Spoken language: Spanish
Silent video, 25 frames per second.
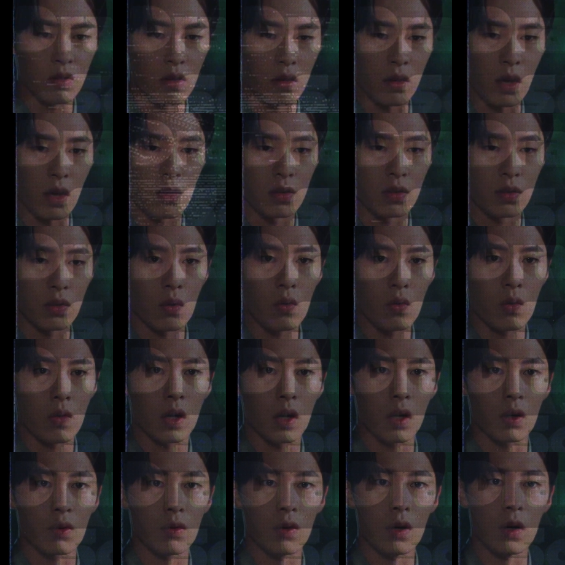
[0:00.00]
El muchacho
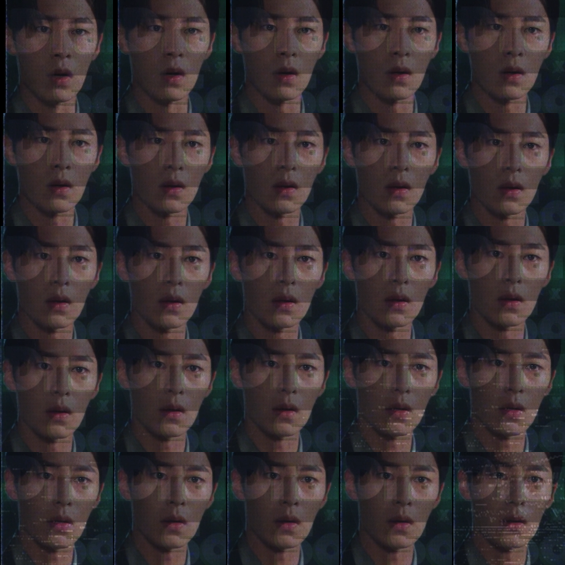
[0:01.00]
se va sin antes
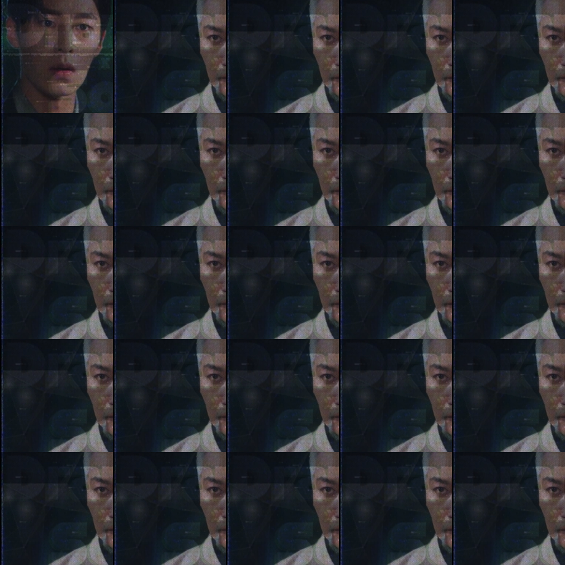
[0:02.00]
asustar a